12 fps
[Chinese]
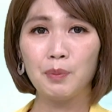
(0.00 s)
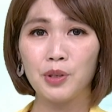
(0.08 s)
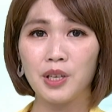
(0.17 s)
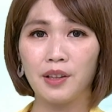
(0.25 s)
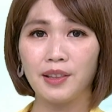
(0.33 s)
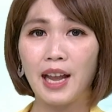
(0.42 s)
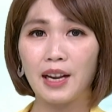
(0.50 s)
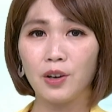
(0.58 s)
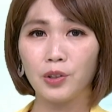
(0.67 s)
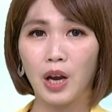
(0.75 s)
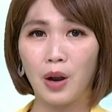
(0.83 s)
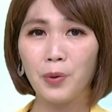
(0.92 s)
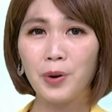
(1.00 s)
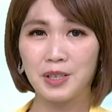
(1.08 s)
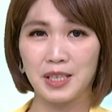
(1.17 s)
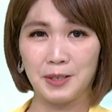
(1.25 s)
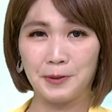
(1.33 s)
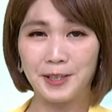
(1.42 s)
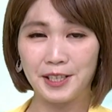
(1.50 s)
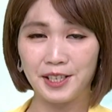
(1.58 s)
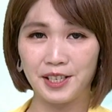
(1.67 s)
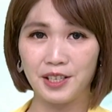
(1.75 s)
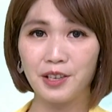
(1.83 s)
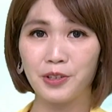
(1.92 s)
不找代购的，或许会
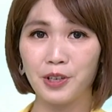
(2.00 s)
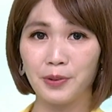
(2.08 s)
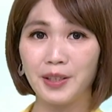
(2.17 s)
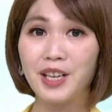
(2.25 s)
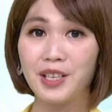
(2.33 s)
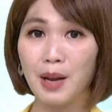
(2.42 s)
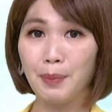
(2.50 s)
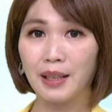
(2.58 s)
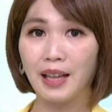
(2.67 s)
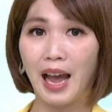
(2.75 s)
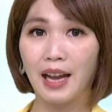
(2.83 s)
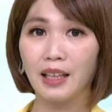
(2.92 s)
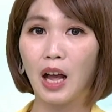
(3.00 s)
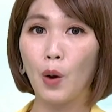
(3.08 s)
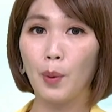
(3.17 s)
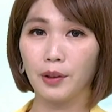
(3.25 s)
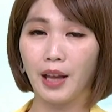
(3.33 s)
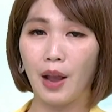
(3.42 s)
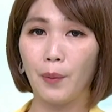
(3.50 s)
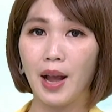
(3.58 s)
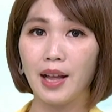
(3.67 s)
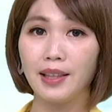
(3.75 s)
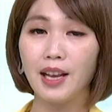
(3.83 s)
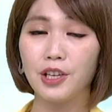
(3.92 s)
使用这种电商平台淘宝台
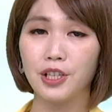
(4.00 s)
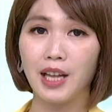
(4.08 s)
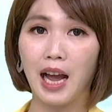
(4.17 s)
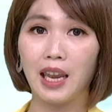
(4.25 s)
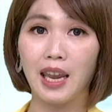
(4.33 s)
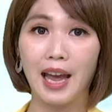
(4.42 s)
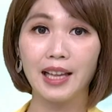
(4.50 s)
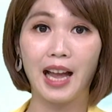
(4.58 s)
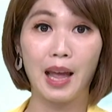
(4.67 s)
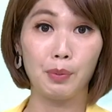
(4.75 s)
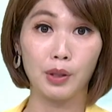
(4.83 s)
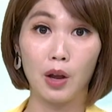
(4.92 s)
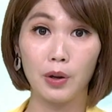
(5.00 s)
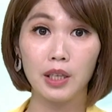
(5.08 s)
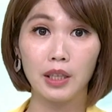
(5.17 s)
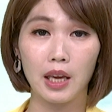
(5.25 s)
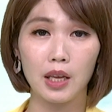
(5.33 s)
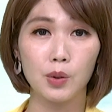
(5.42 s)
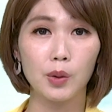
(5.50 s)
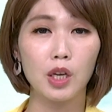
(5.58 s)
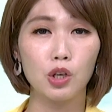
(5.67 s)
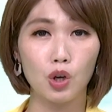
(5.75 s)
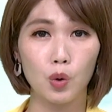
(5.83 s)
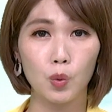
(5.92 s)
湾。但是，他来台不到一年，昨
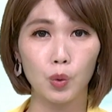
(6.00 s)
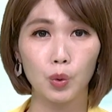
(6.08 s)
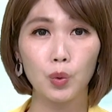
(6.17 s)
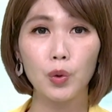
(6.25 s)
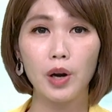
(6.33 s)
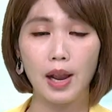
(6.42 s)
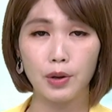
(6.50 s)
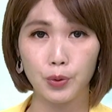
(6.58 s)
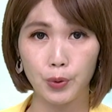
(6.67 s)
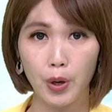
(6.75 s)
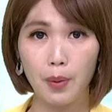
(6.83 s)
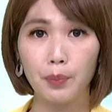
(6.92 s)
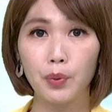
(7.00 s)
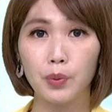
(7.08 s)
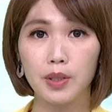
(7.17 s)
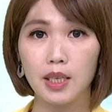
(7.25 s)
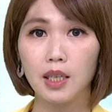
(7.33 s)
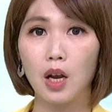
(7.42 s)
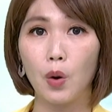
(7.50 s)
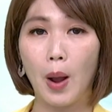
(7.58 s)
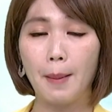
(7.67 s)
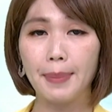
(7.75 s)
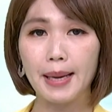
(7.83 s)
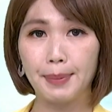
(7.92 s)
天中午突然宣布即刻
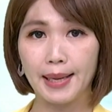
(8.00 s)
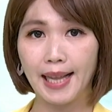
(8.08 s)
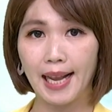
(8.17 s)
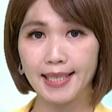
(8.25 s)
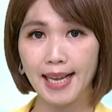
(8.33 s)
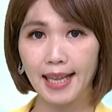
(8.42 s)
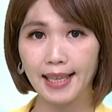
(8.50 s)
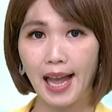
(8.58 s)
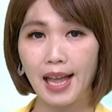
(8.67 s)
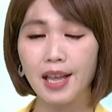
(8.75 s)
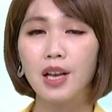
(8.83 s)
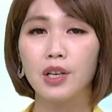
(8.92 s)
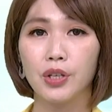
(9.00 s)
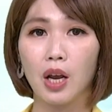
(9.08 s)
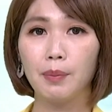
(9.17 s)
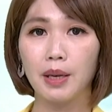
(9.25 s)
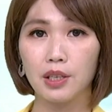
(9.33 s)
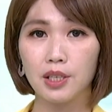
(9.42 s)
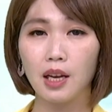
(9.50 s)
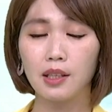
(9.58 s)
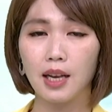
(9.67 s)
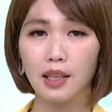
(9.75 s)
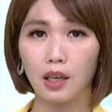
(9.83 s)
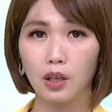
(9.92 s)
关闭平台下单、商品上
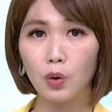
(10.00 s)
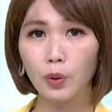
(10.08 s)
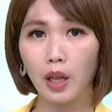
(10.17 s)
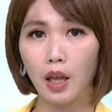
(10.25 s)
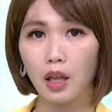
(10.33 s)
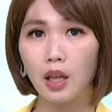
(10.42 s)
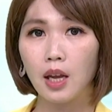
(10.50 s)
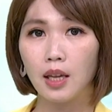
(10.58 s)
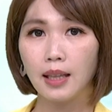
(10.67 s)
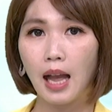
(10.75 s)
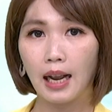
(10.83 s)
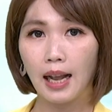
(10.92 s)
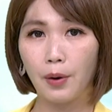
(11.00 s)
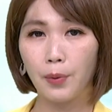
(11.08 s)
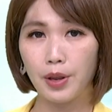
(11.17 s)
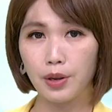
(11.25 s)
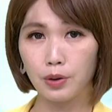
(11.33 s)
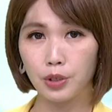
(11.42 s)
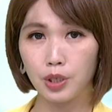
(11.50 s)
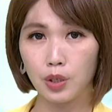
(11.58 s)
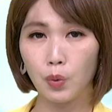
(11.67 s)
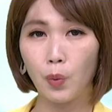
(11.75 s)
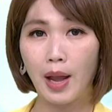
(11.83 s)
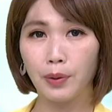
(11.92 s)
架的功能，大概会有
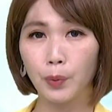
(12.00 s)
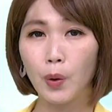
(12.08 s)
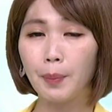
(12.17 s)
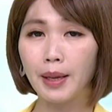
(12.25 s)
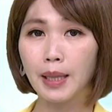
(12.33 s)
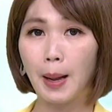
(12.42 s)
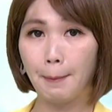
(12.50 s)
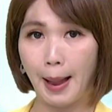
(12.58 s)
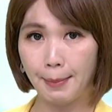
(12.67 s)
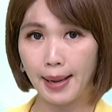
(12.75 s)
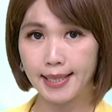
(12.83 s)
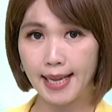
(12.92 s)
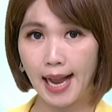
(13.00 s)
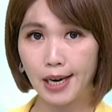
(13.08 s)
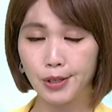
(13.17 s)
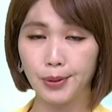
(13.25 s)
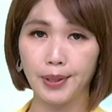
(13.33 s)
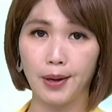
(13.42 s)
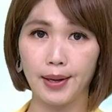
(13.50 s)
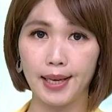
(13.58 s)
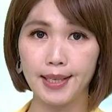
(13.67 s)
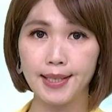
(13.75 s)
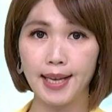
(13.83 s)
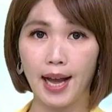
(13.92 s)
十万多名的买卖家受到了
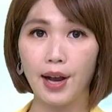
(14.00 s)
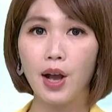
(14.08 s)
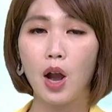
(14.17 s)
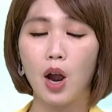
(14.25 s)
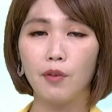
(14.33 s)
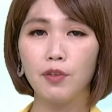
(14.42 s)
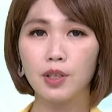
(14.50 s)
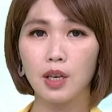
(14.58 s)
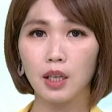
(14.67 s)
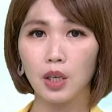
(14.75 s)
影响。而负责